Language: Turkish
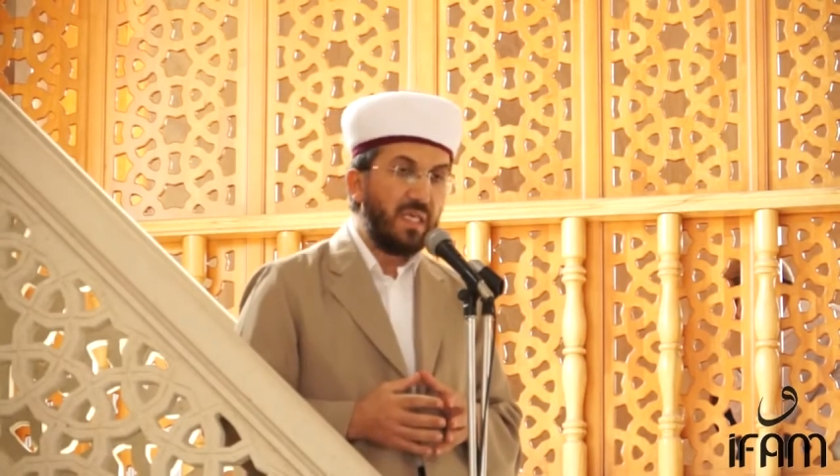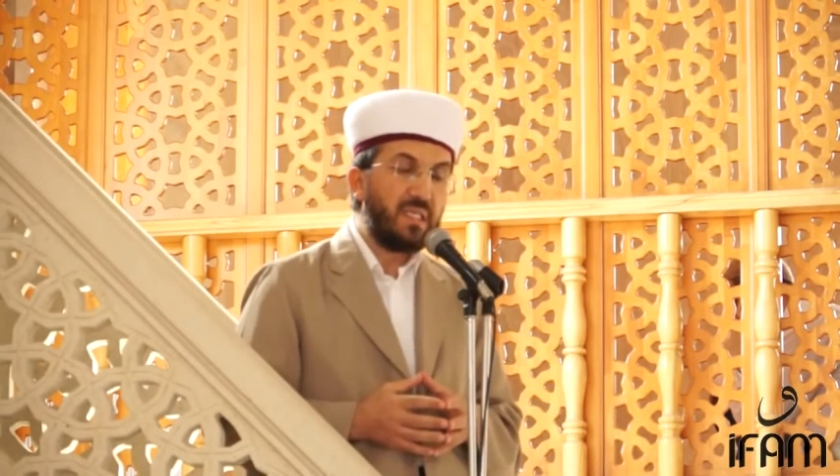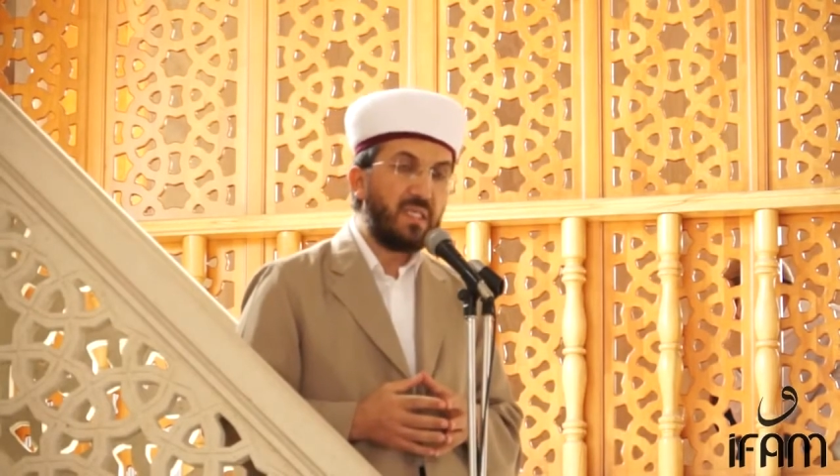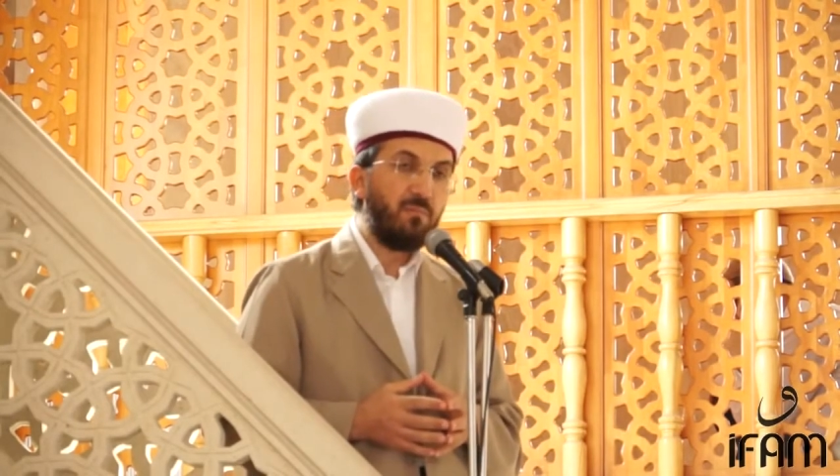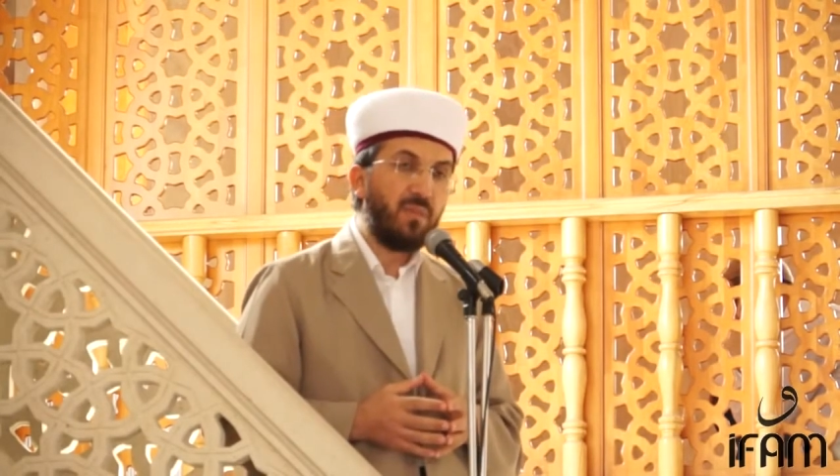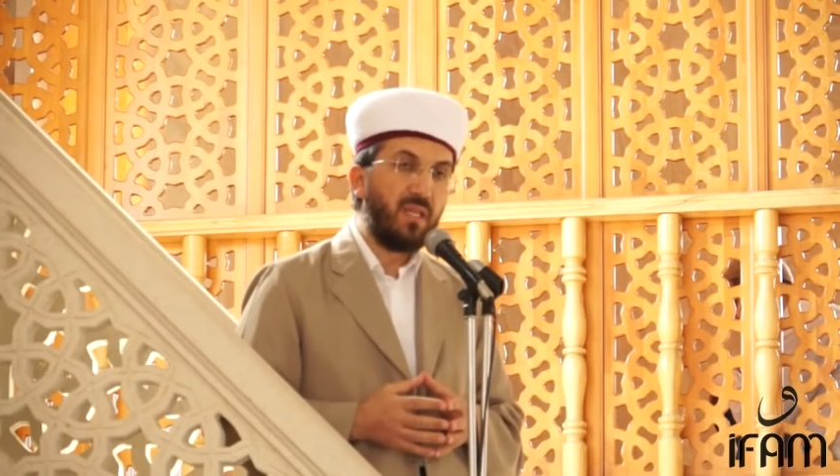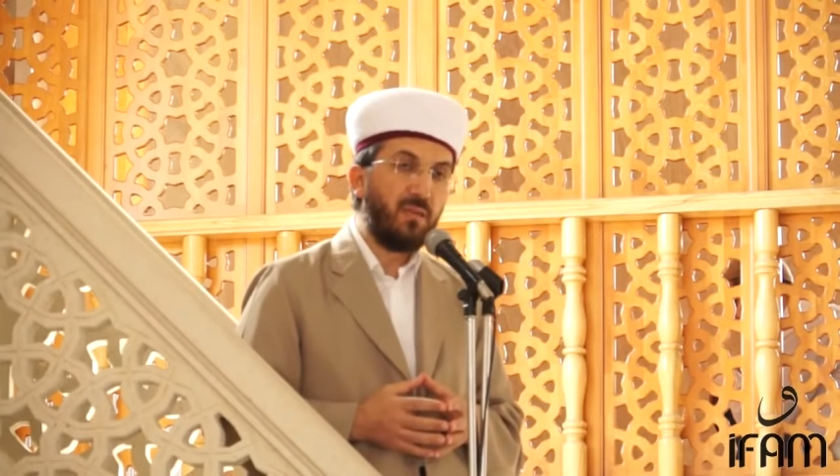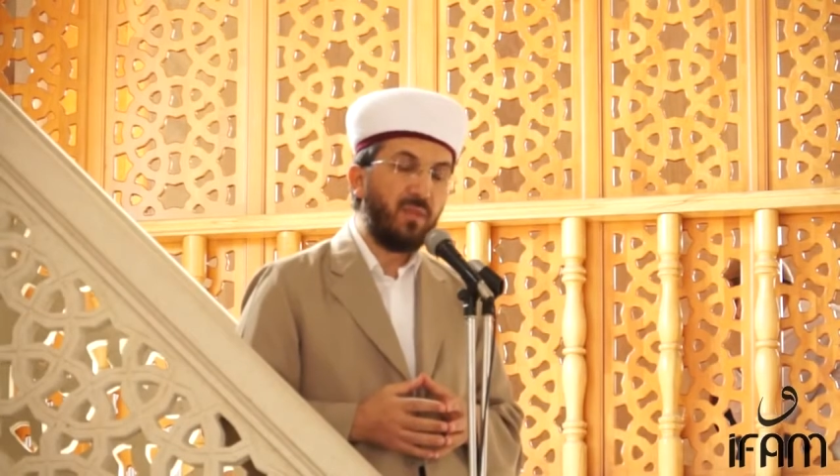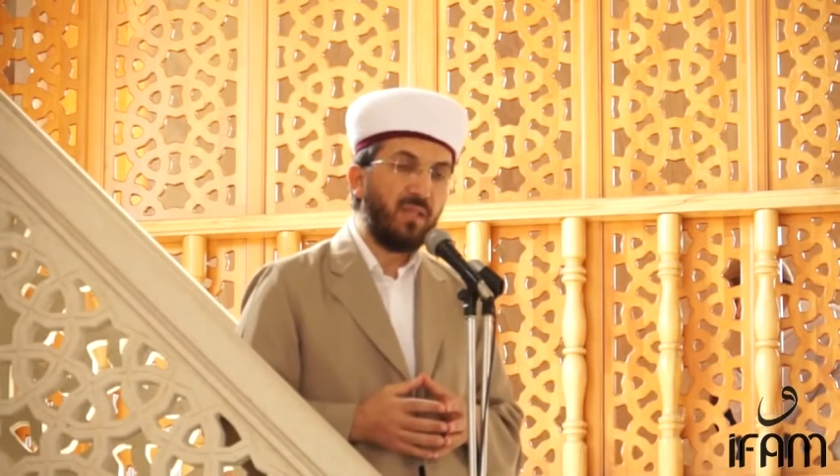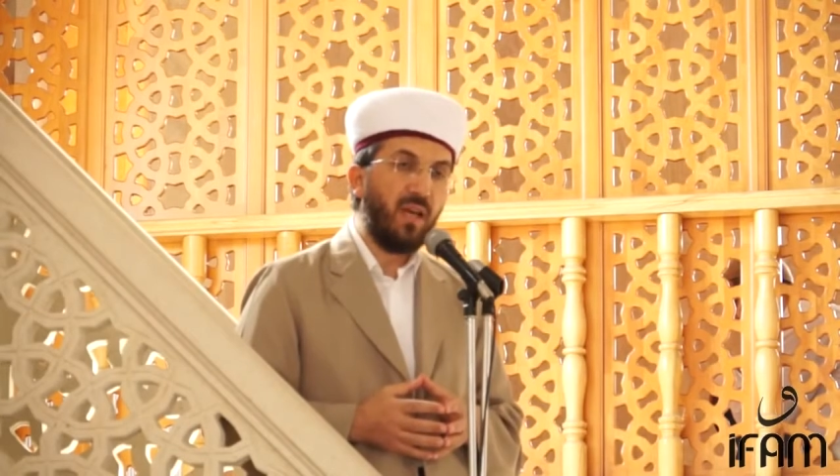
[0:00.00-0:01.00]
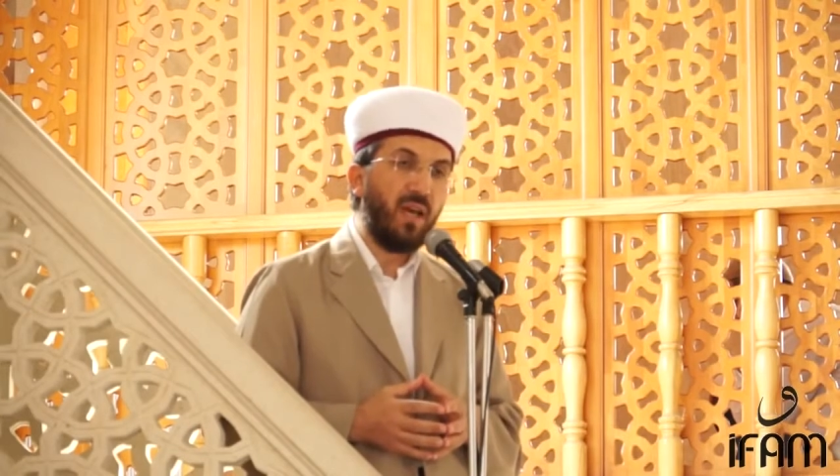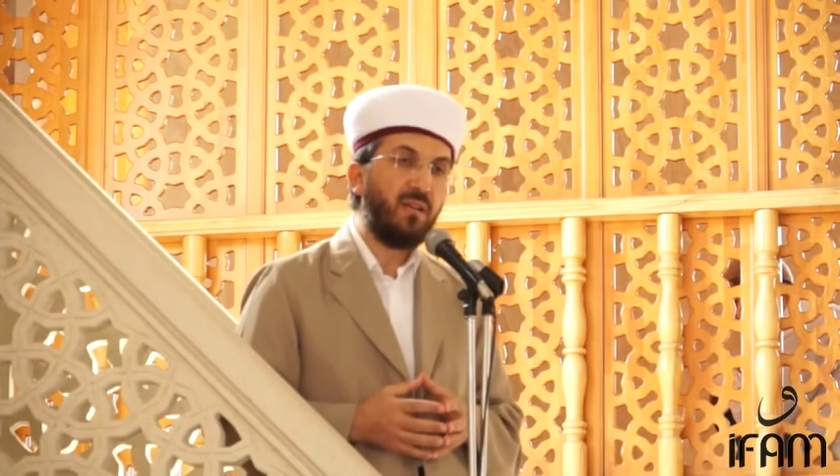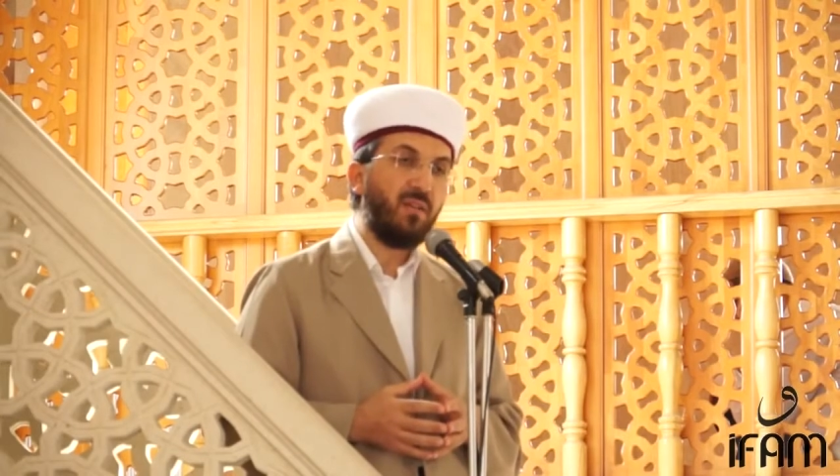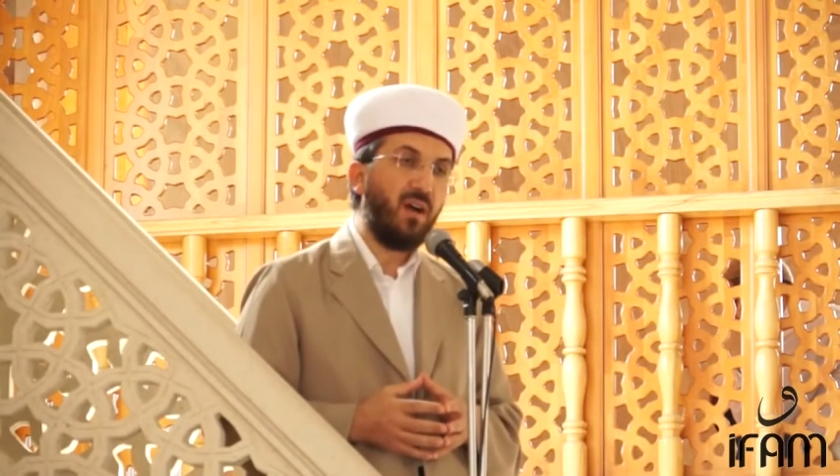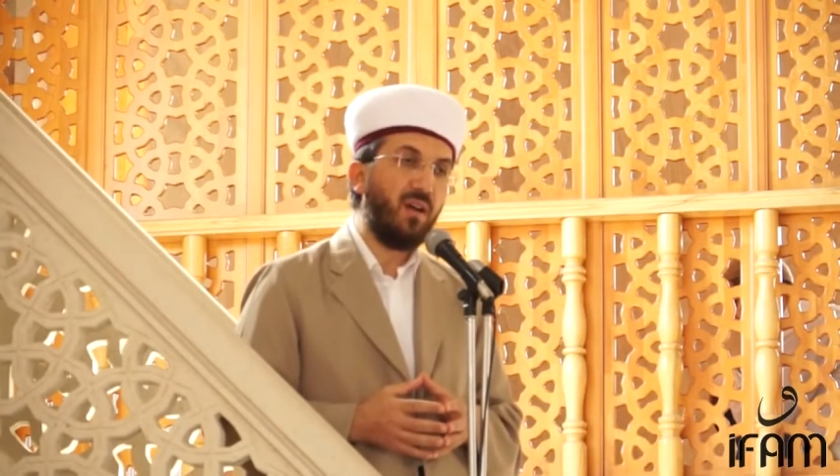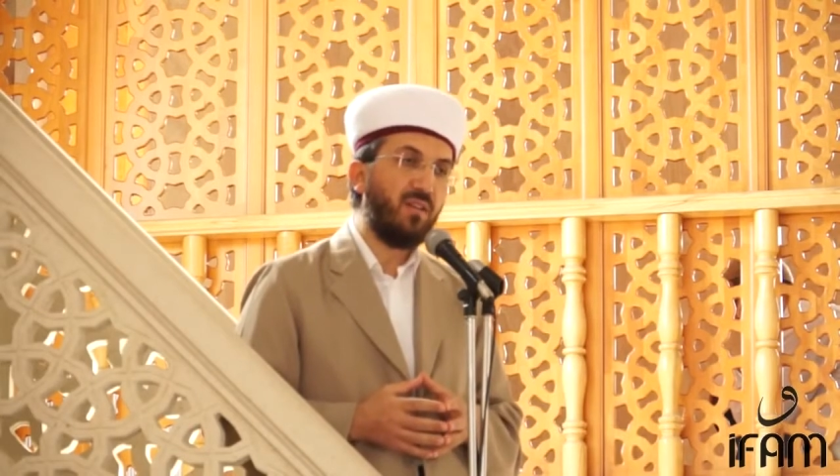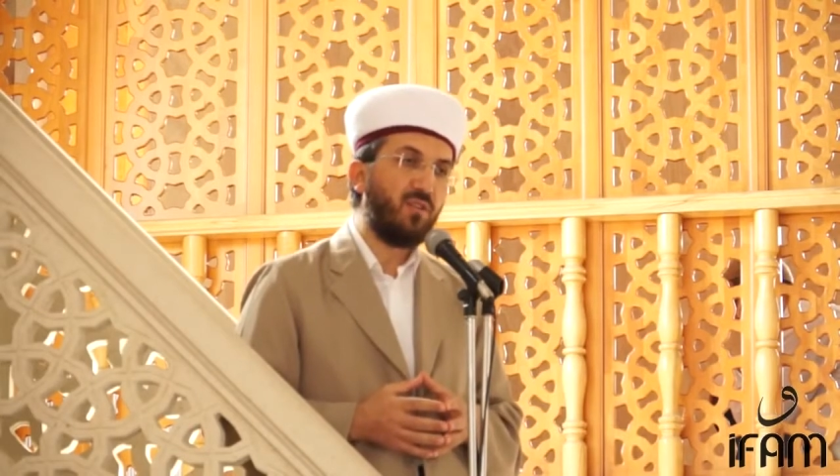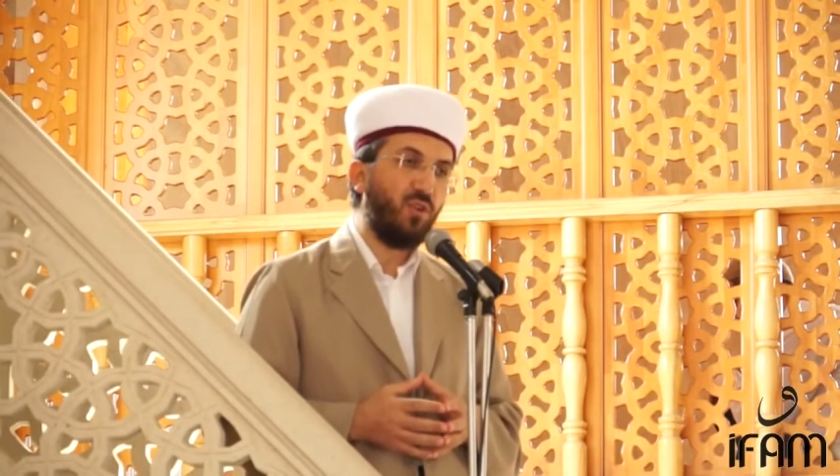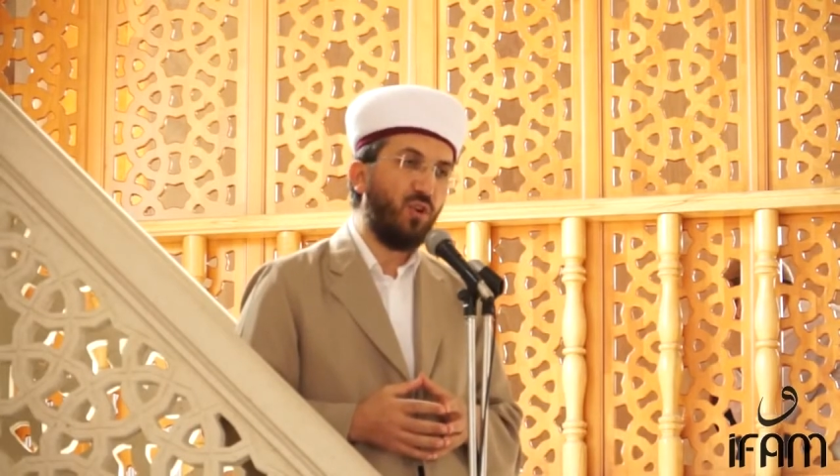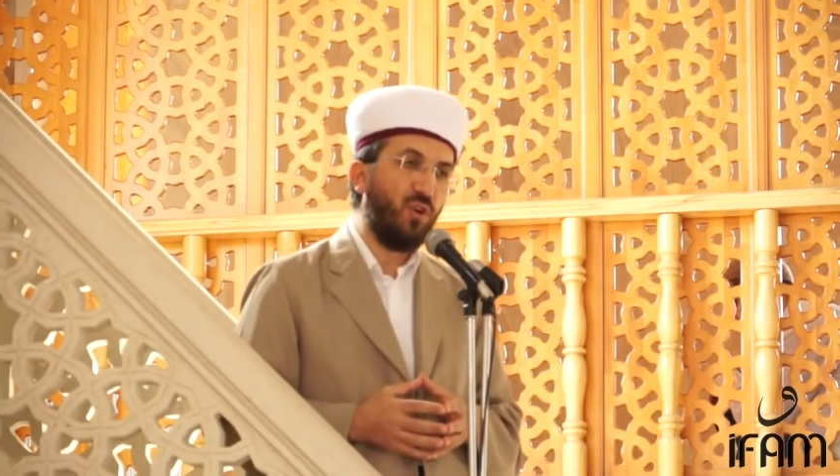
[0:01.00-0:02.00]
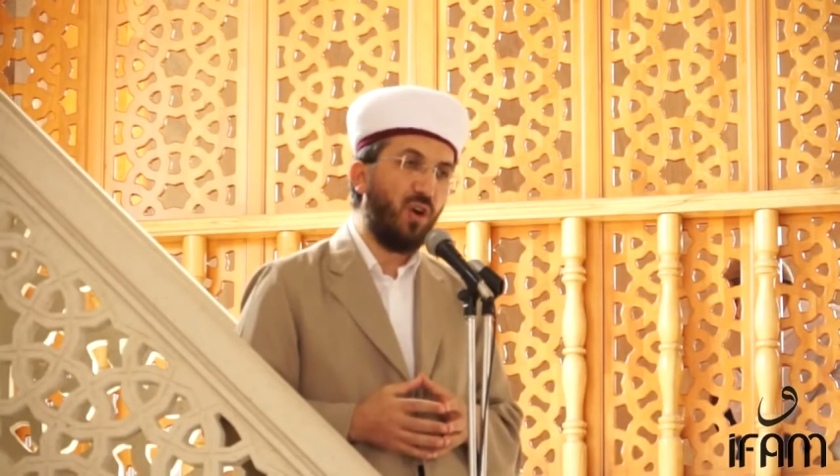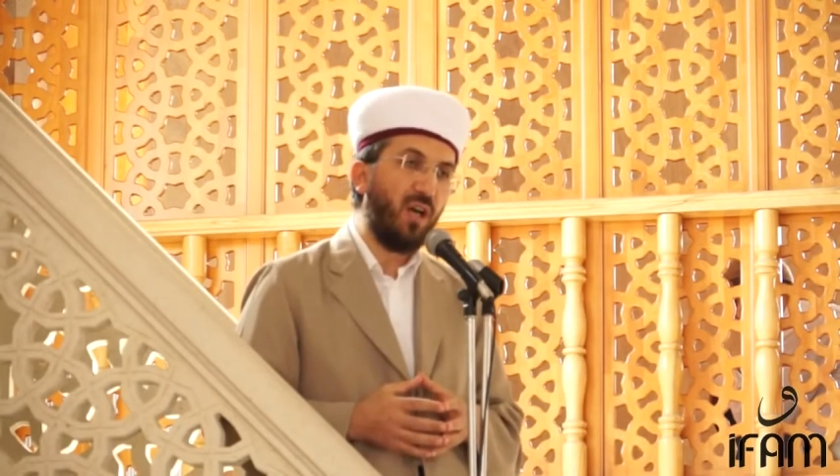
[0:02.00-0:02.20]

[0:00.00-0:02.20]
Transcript: isimlerimin en alisi o